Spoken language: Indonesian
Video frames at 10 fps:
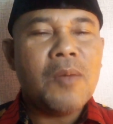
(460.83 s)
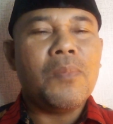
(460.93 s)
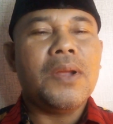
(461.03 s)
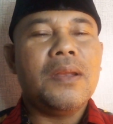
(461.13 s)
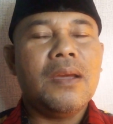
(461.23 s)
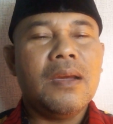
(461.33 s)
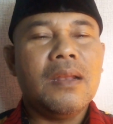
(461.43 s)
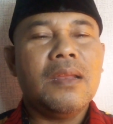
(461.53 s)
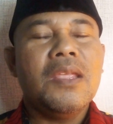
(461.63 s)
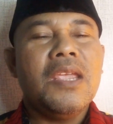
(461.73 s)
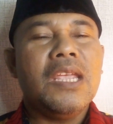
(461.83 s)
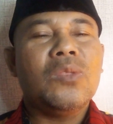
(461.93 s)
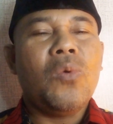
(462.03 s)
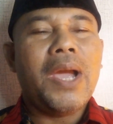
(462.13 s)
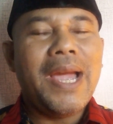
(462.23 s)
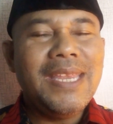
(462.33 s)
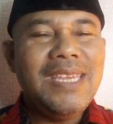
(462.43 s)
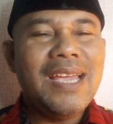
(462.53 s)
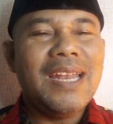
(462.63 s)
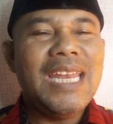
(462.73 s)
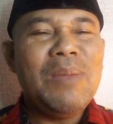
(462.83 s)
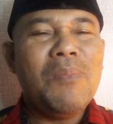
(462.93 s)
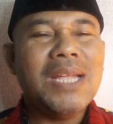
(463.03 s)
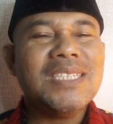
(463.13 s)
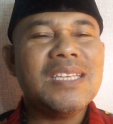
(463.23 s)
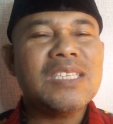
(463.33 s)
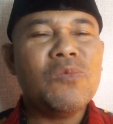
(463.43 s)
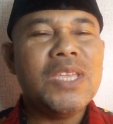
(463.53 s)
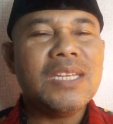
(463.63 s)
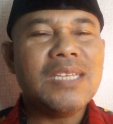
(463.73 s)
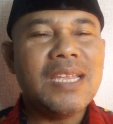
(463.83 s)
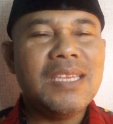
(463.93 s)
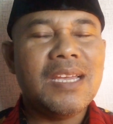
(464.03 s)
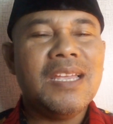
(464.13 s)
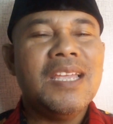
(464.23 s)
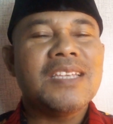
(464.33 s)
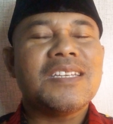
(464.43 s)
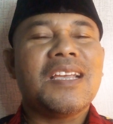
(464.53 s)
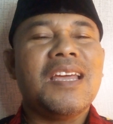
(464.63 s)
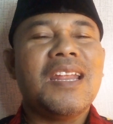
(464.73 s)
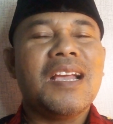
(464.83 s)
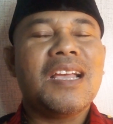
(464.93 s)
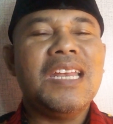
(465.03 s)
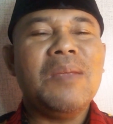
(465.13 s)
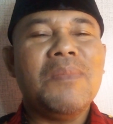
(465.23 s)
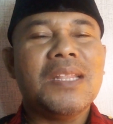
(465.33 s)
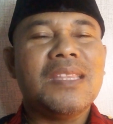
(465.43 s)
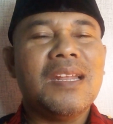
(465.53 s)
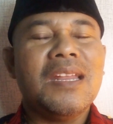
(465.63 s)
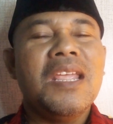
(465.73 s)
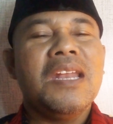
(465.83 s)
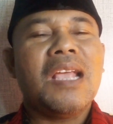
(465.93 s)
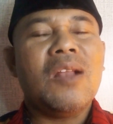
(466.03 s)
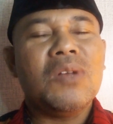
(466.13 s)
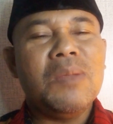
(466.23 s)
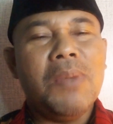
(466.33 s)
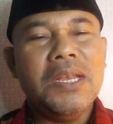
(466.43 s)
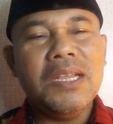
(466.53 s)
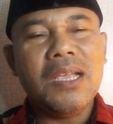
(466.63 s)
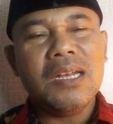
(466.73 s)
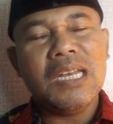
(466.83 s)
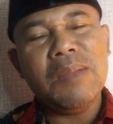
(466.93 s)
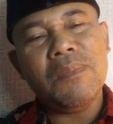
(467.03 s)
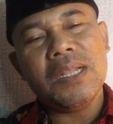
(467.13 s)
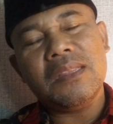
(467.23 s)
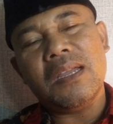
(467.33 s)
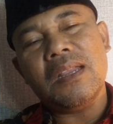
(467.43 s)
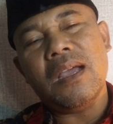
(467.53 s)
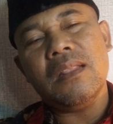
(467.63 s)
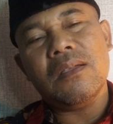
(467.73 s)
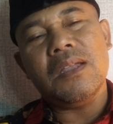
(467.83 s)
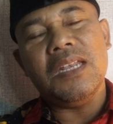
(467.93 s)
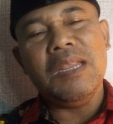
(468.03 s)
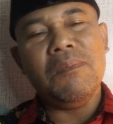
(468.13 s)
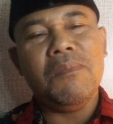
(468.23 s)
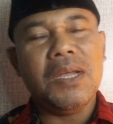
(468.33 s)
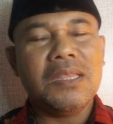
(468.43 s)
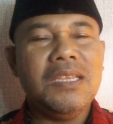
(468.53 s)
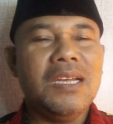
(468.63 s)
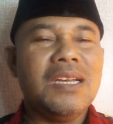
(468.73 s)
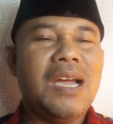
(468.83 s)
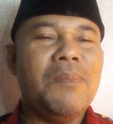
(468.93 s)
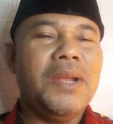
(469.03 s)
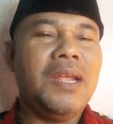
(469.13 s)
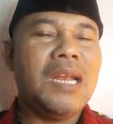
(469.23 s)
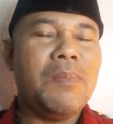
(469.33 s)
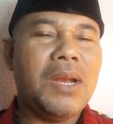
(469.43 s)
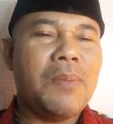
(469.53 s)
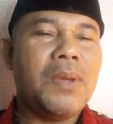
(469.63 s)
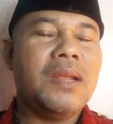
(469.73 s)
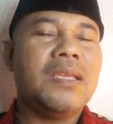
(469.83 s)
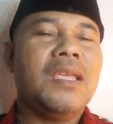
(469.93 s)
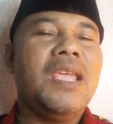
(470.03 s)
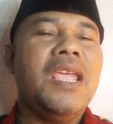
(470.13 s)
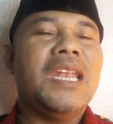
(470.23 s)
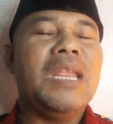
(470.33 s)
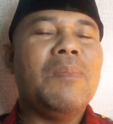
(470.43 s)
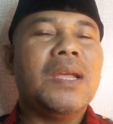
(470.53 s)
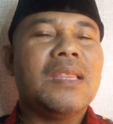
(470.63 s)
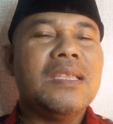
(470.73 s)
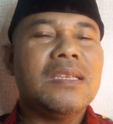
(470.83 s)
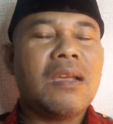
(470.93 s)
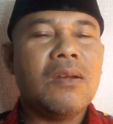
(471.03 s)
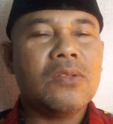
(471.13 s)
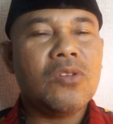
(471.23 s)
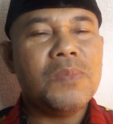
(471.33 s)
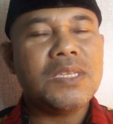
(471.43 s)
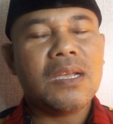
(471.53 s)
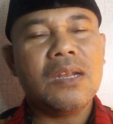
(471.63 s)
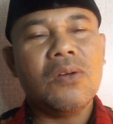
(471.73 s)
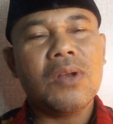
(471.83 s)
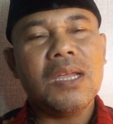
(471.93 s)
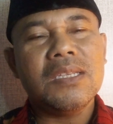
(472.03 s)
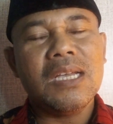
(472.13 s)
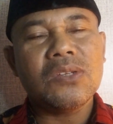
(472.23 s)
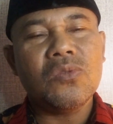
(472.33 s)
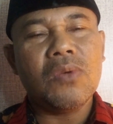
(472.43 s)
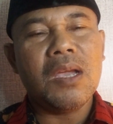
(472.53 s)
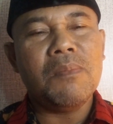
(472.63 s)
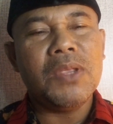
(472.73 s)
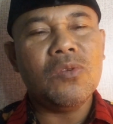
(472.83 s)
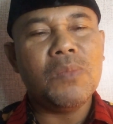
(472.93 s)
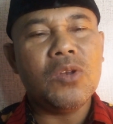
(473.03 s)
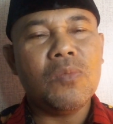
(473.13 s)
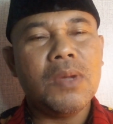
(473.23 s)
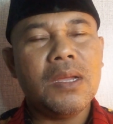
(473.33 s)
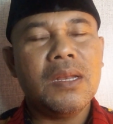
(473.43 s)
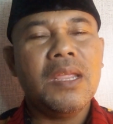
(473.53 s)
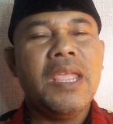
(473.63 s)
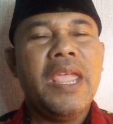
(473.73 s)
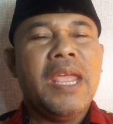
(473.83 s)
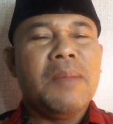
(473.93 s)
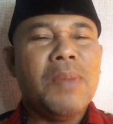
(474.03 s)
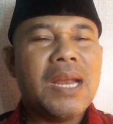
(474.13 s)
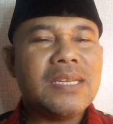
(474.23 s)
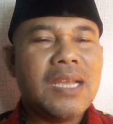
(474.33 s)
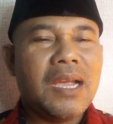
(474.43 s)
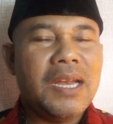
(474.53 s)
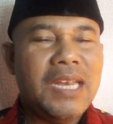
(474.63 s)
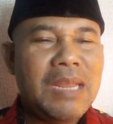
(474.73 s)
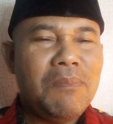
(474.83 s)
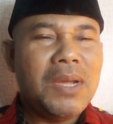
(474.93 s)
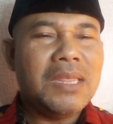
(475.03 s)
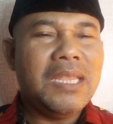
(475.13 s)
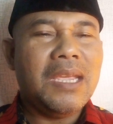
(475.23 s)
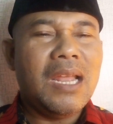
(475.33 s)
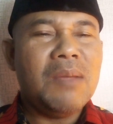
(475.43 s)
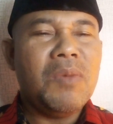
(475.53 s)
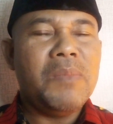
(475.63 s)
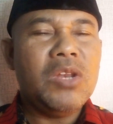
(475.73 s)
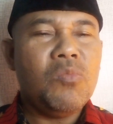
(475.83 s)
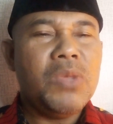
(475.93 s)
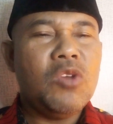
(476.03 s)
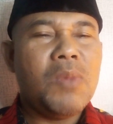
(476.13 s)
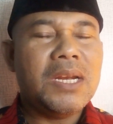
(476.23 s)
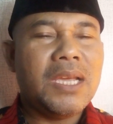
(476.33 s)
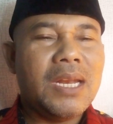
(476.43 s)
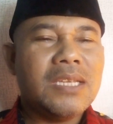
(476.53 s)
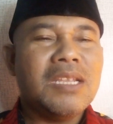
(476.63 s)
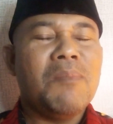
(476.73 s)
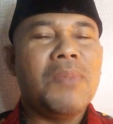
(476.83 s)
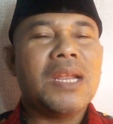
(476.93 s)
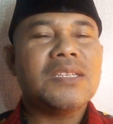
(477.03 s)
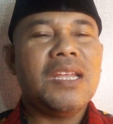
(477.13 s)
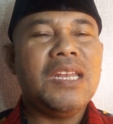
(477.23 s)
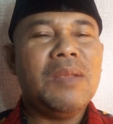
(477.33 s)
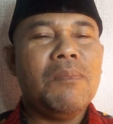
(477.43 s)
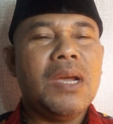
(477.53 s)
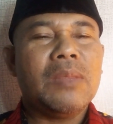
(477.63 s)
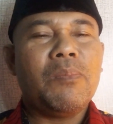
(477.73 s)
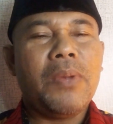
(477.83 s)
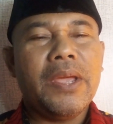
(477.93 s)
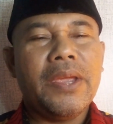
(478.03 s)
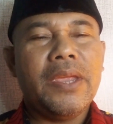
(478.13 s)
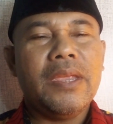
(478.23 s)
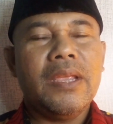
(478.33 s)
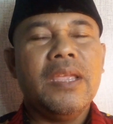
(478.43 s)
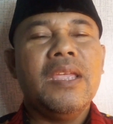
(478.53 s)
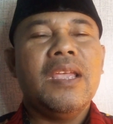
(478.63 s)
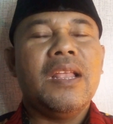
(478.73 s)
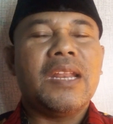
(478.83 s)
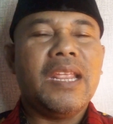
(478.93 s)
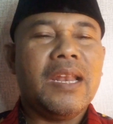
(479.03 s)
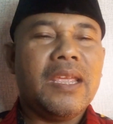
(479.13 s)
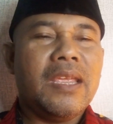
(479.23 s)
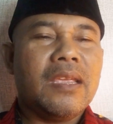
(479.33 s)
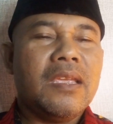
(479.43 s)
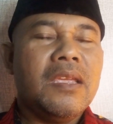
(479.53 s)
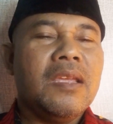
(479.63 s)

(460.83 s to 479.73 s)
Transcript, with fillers: Padahal itu hanya nikmat secewir saja. Sekarang kenikmatan. Kalau dibandingkan nikmat dari Allah. Nikmat yang abad dan abad apalagi. Nikmat hanya kalau misalkan orang yang suka minum minuman. Merasakan nikmat di kalau meminum minuman keras. Merasa nikmat play, relax.